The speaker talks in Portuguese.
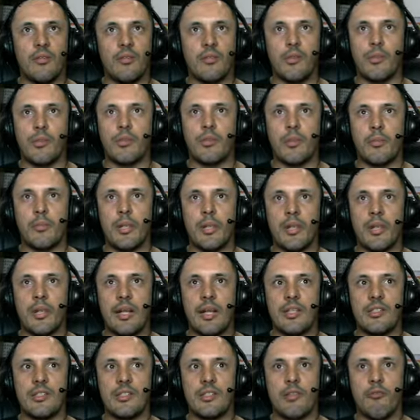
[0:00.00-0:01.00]
E outra
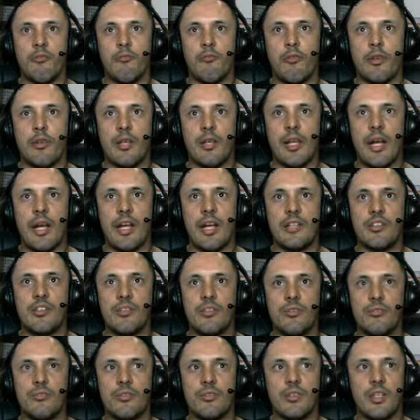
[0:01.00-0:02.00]
metade tem
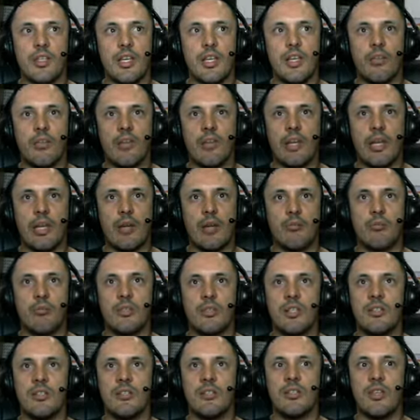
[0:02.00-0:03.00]
folhagem, não sei o que, que
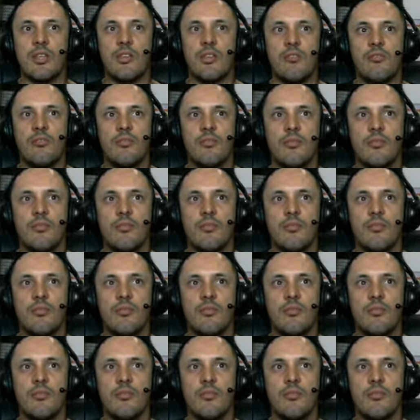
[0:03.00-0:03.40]
aconteceu.